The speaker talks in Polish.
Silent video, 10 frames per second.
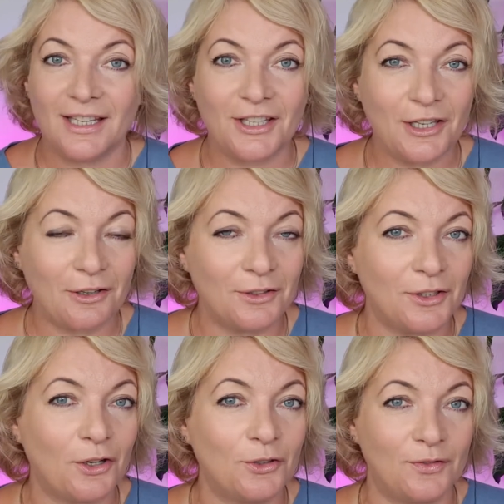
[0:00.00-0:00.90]
i
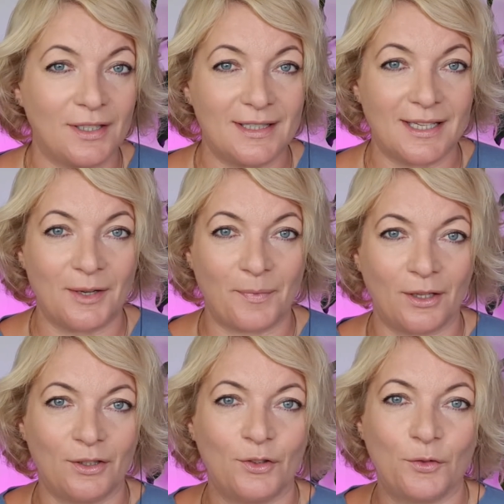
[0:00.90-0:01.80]
e, odwiedzę
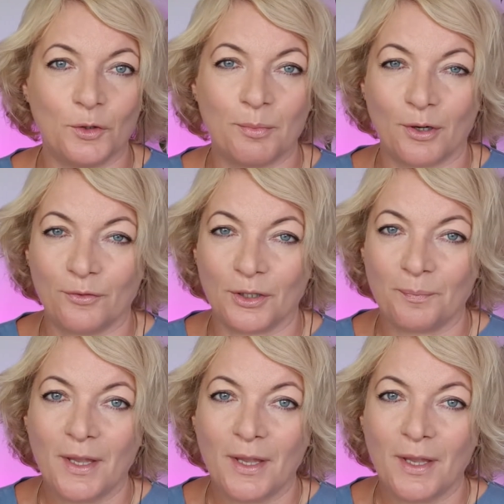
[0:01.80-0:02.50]
Twój profil.